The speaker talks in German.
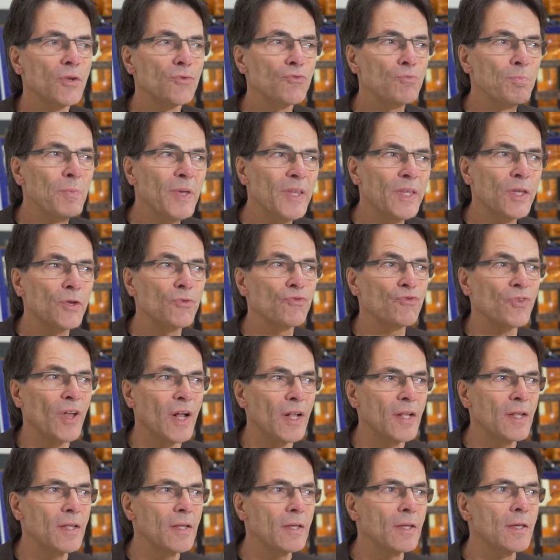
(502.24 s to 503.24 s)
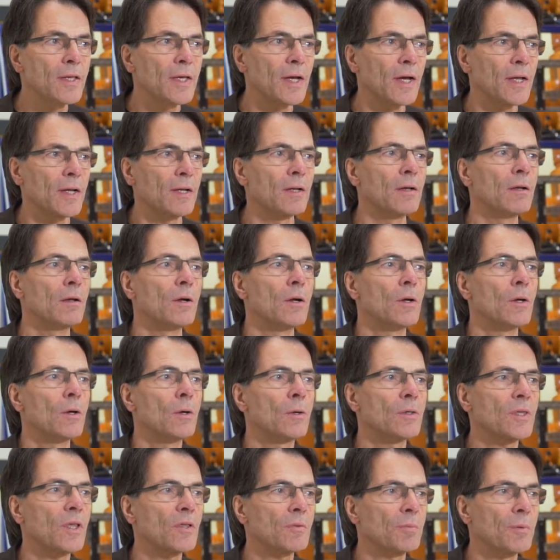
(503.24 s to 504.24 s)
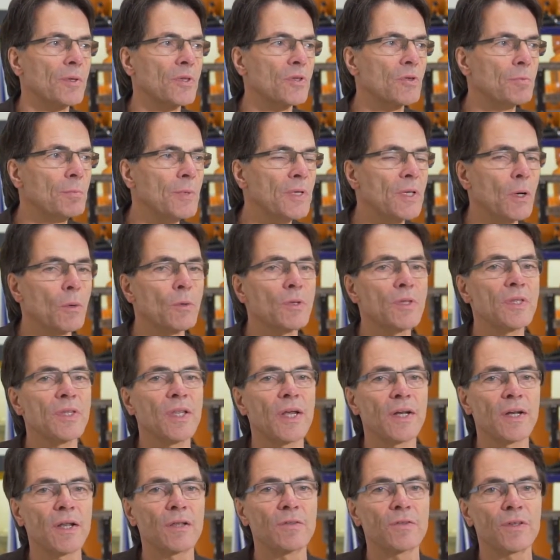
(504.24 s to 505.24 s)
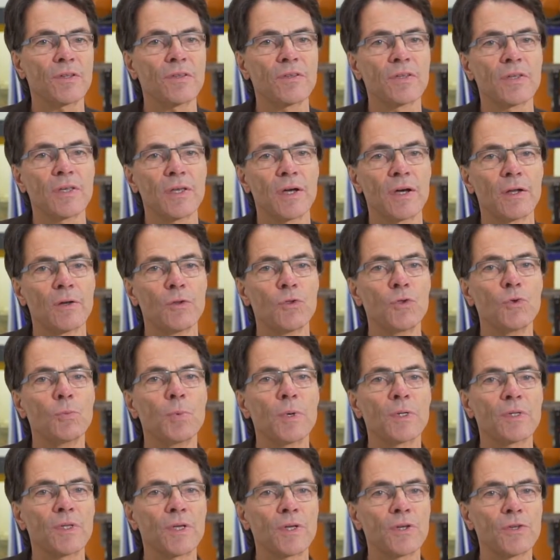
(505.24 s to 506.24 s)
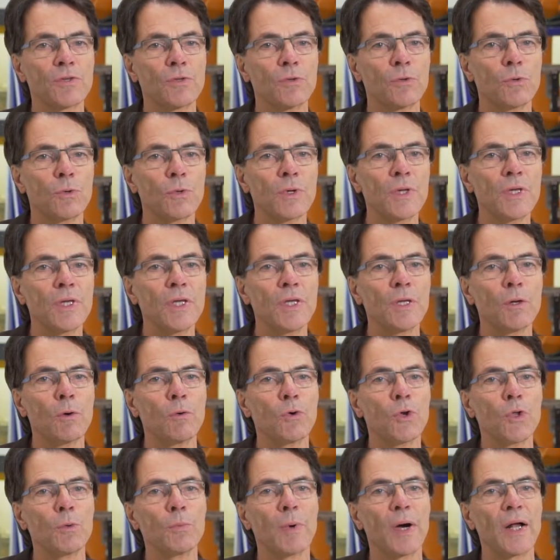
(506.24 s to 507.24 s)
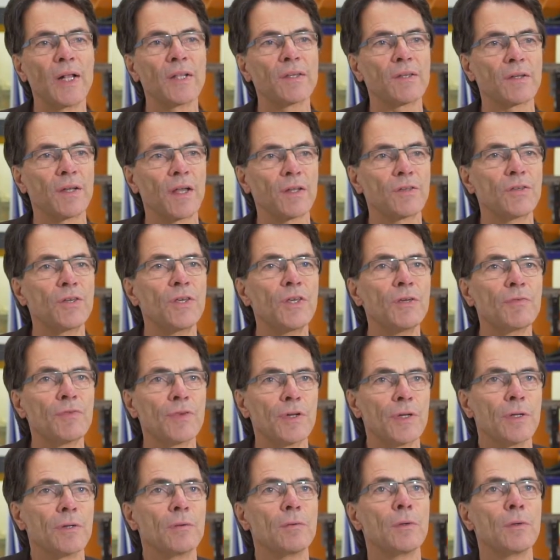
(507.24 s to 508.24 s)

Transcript: mitgestalten kann, dass man sich mit auseinandersetzen kann über Technologie und über Alternativen.